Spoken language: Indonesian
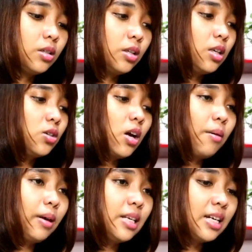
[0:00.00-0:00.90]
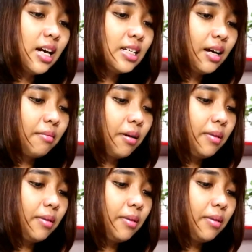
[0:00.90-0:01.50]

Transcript: sini juga meja sama